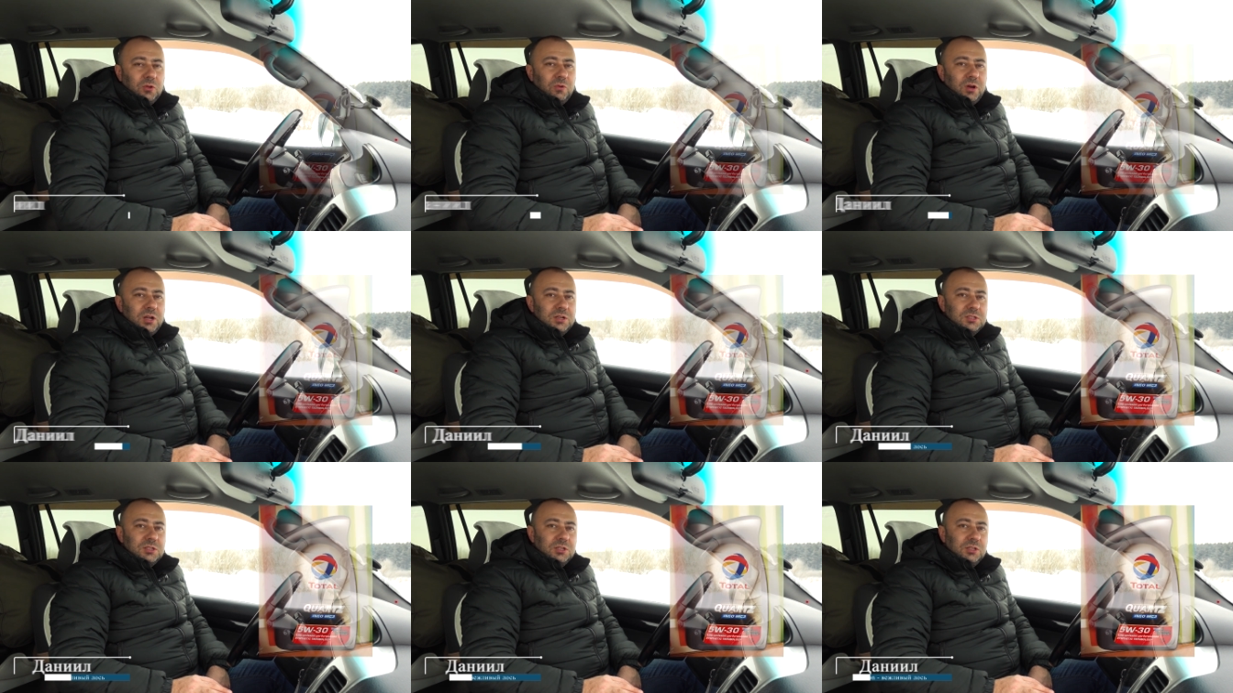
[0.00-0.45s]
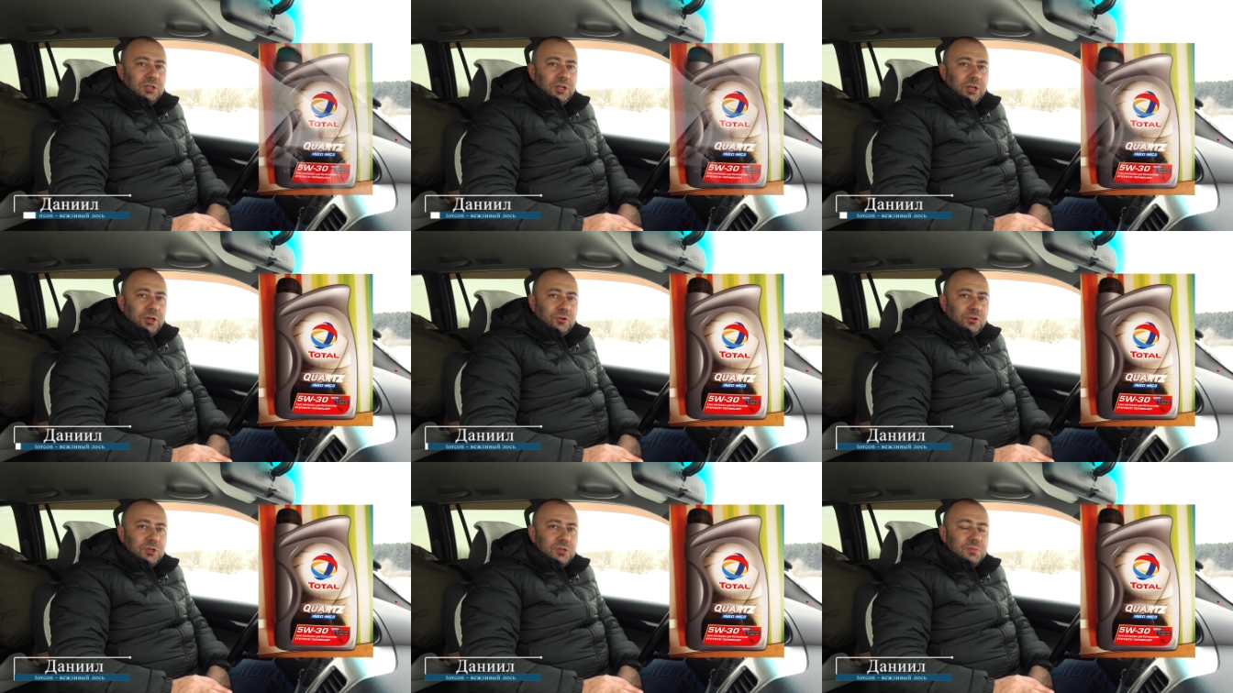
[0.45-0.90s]
Quartz
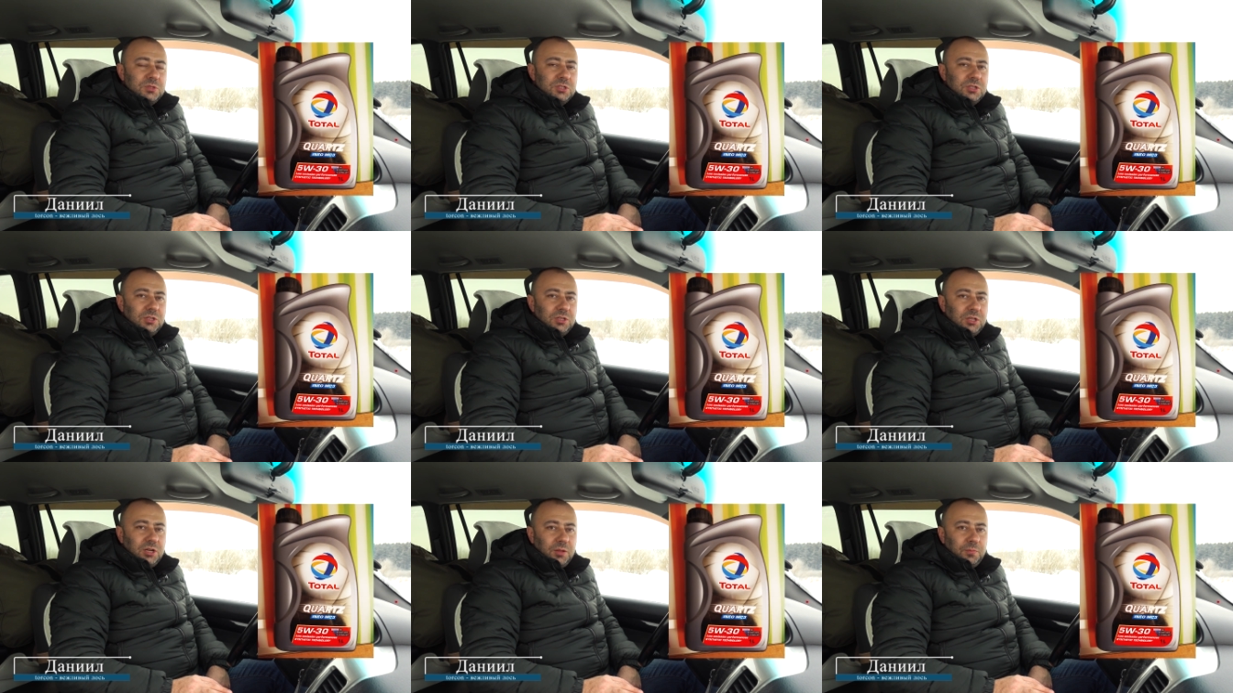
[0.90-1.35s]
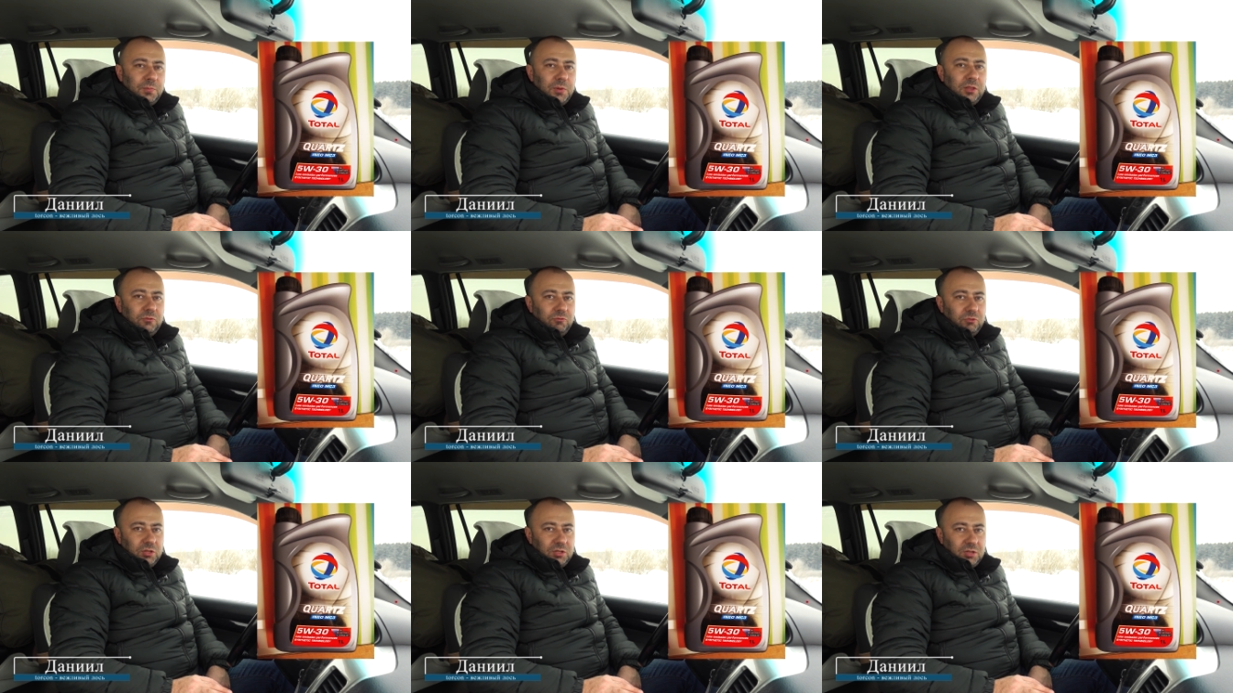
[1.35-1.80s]
Neo MC3
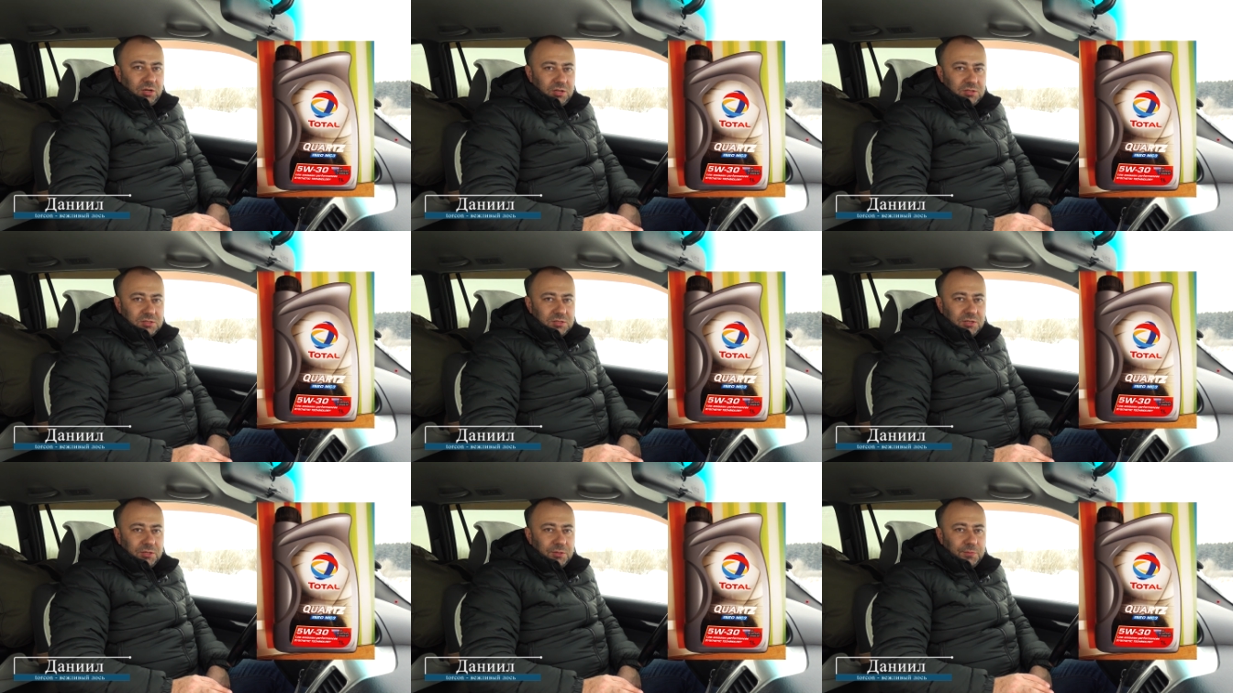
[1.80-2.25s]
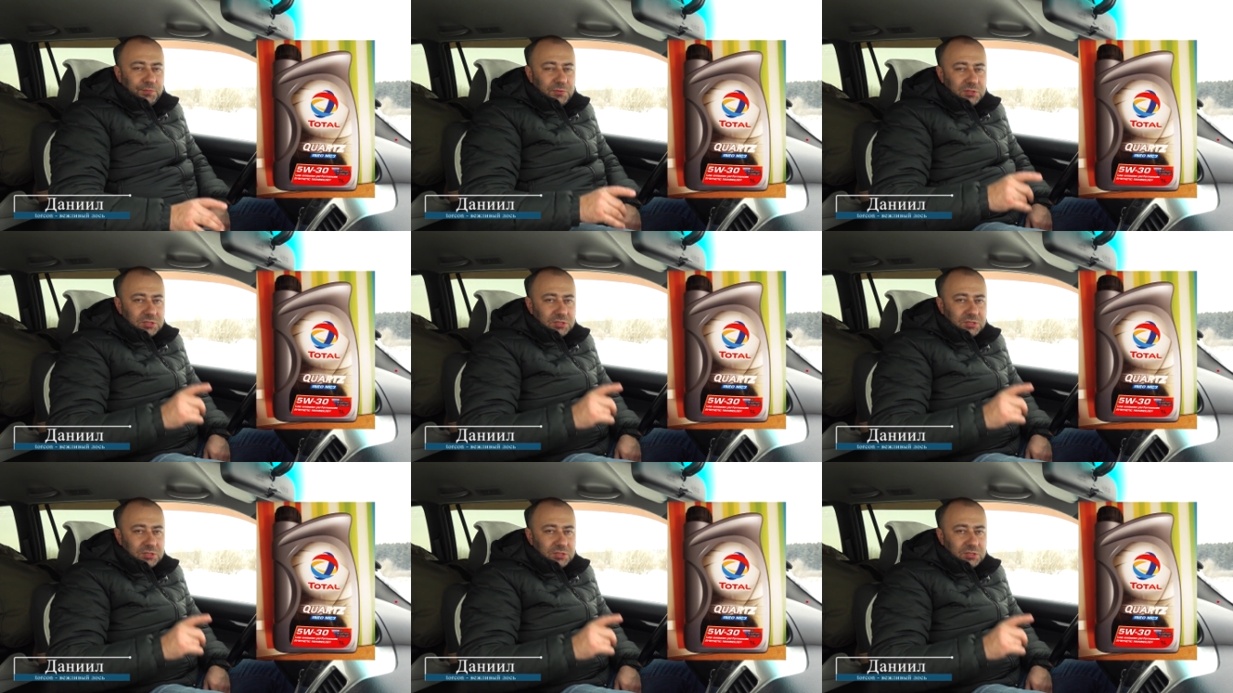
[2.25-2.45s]
5V30.